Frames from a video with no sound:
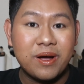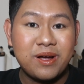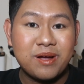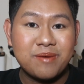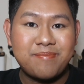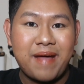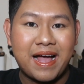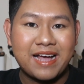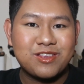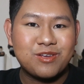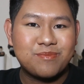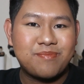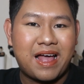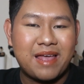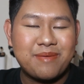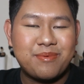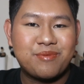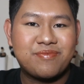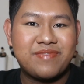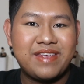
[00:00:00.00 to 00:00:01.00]
Welcome back to
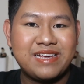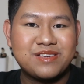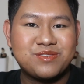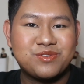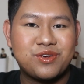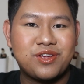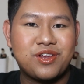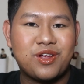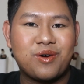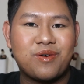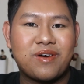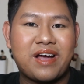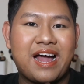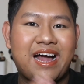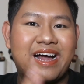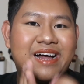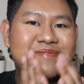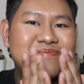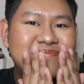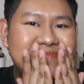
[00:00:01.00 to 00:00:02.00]
my beauty studio
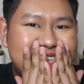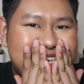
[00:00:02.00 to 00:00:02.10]
ค่ะ